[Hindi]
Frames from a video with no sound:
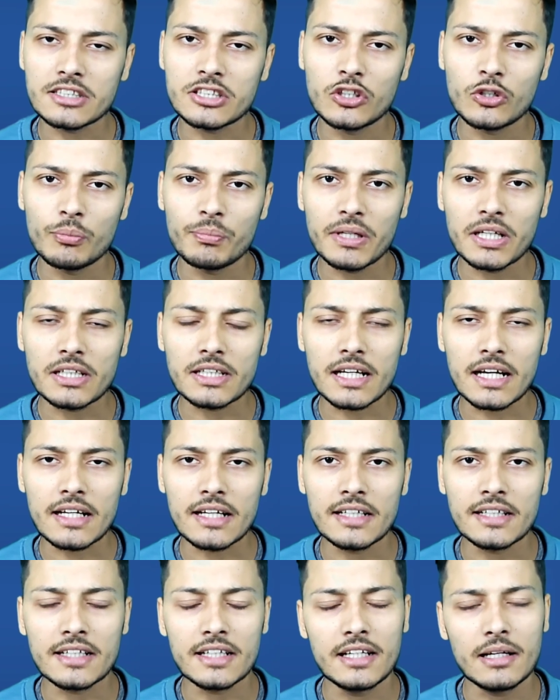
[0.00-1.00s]
अस्सी रुपए के
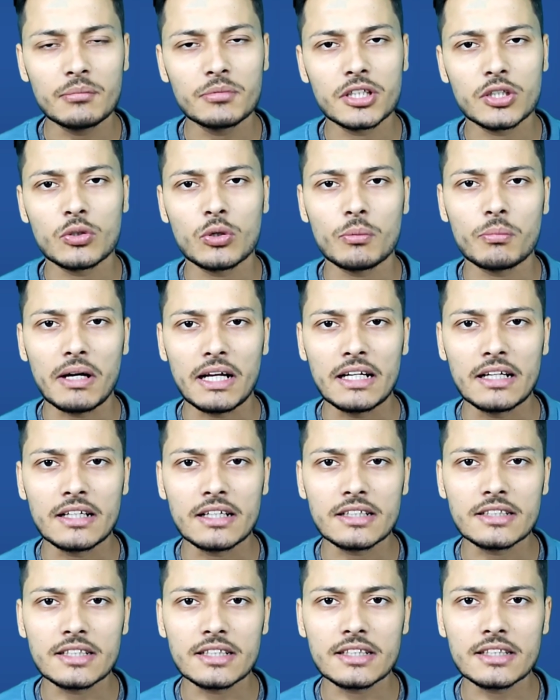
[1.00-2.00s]
टारगेट के लिए आप जरूर बाइंग
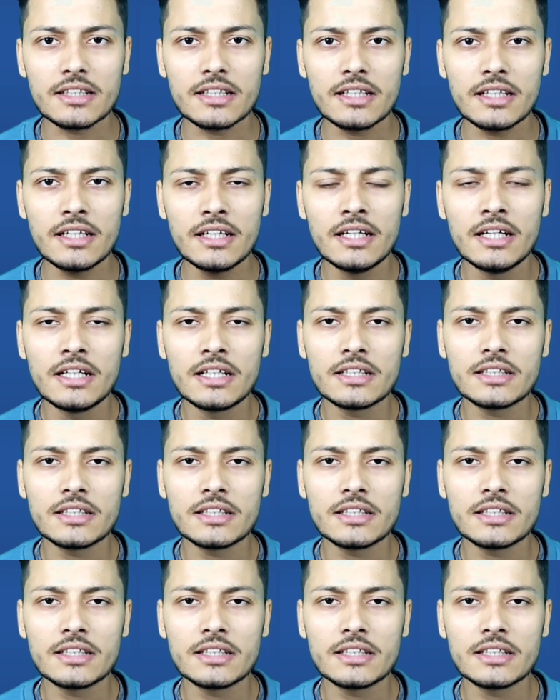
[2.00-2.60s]
कर सकते हैं